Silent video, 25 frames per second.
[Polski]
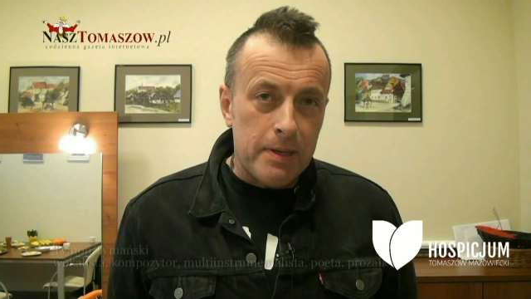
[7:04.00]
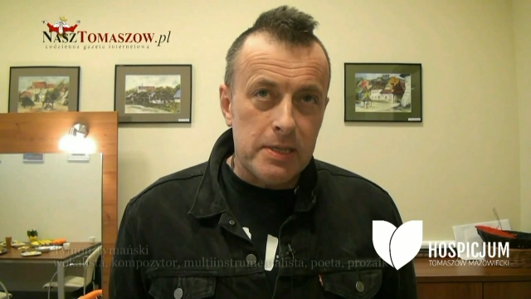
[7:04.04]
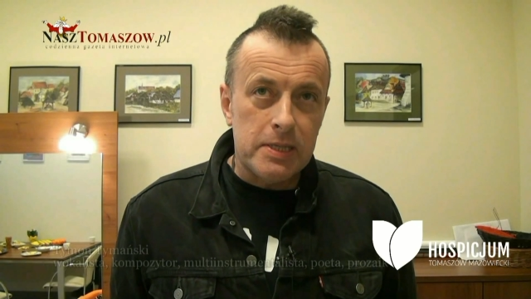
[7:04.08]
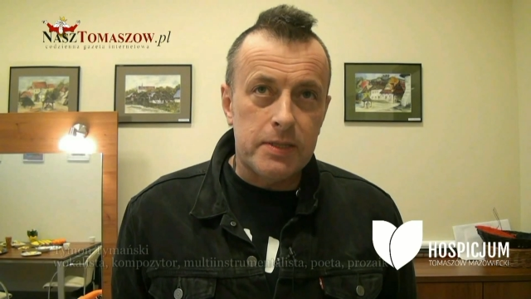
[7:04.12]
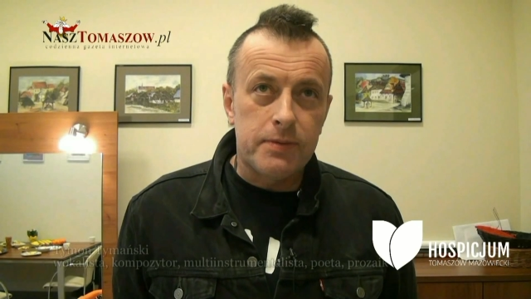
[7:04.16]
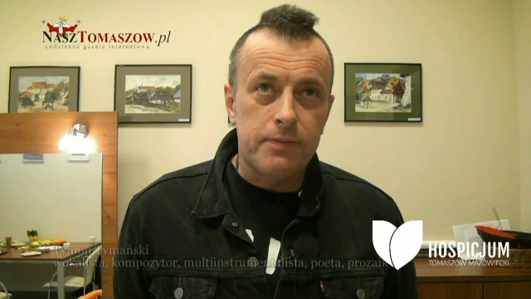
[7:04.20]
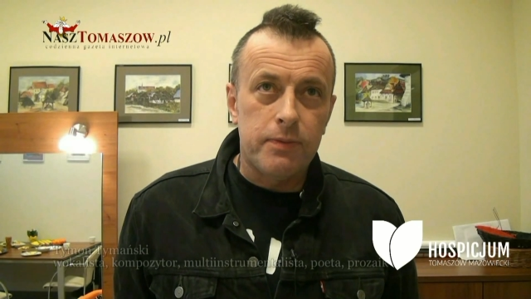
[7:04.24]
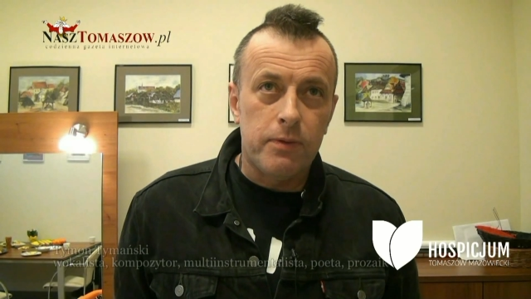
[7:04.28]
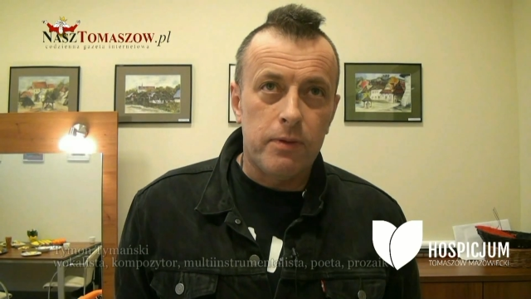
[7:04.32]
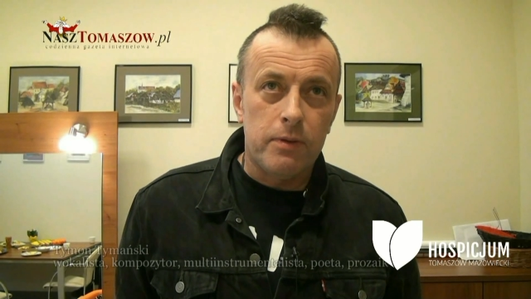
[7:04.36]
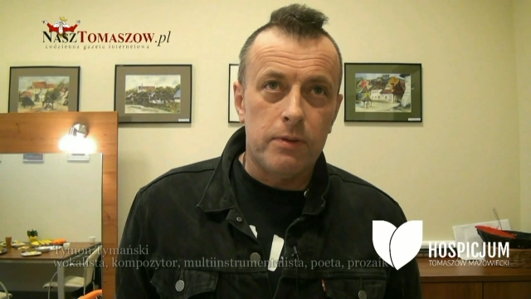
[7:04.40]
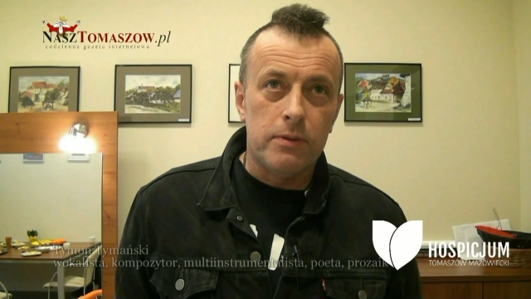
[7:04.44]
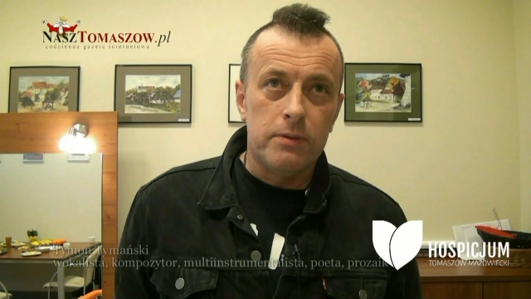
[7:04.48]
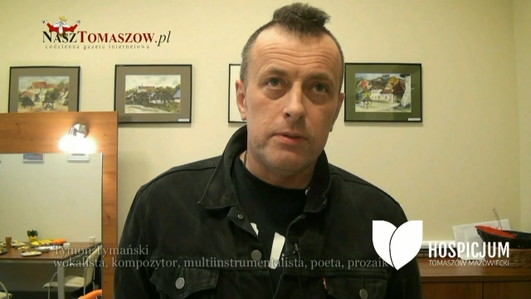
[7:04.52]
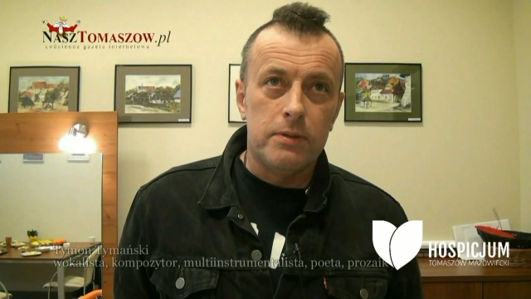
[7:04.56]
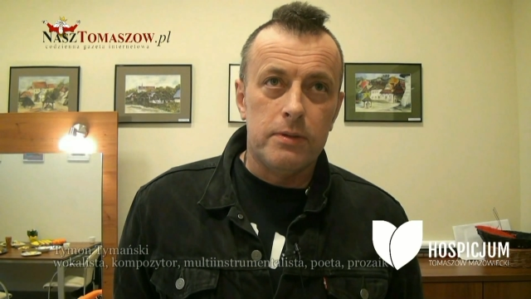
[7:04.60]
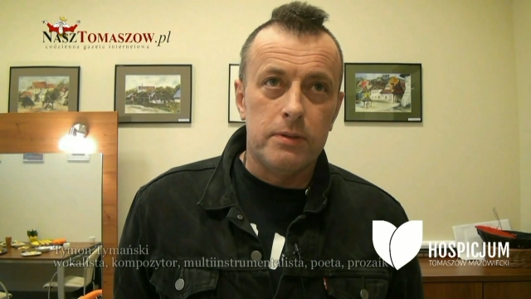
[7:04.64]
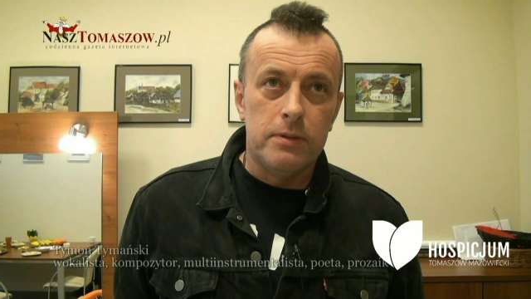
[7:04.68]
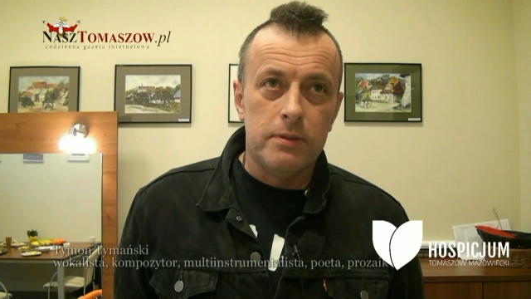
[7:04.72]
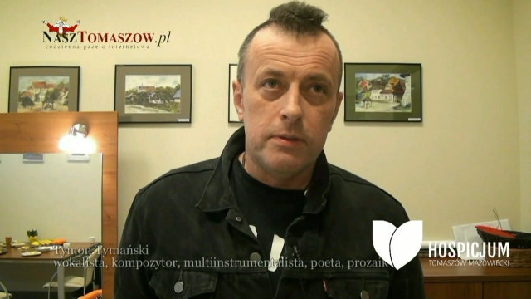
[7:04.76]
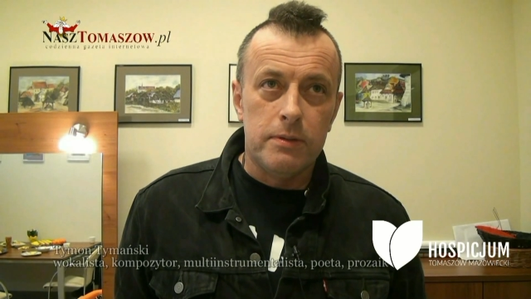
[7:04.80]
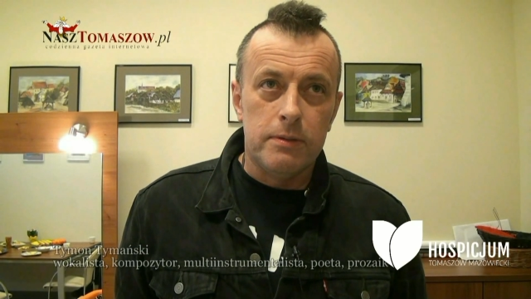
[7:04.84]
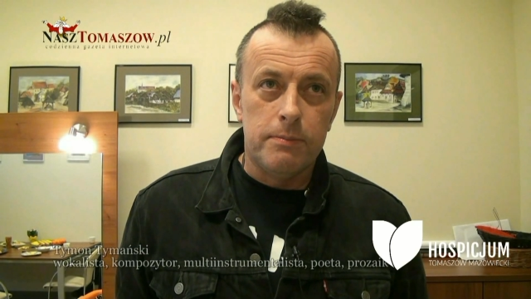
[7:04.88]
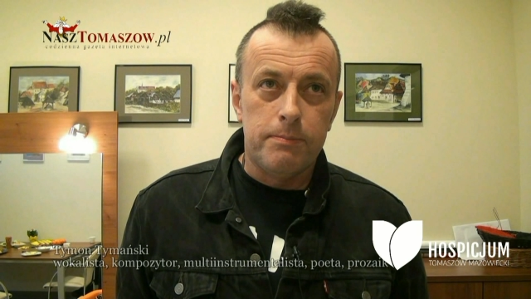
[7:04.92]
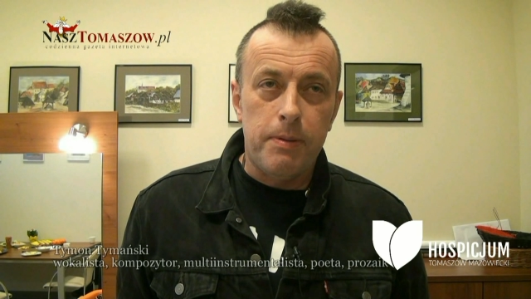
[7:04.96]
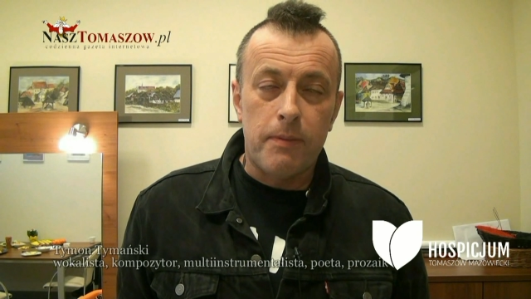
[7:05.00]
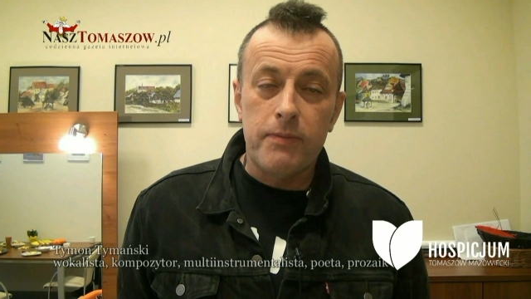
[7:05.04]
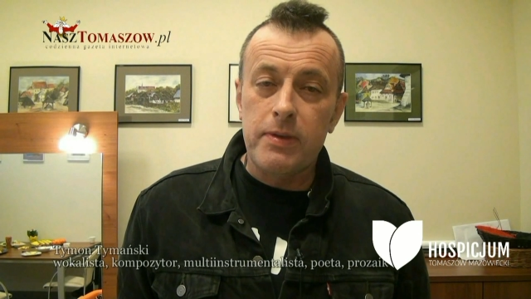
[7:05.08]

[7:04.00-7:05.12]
Państwo, y,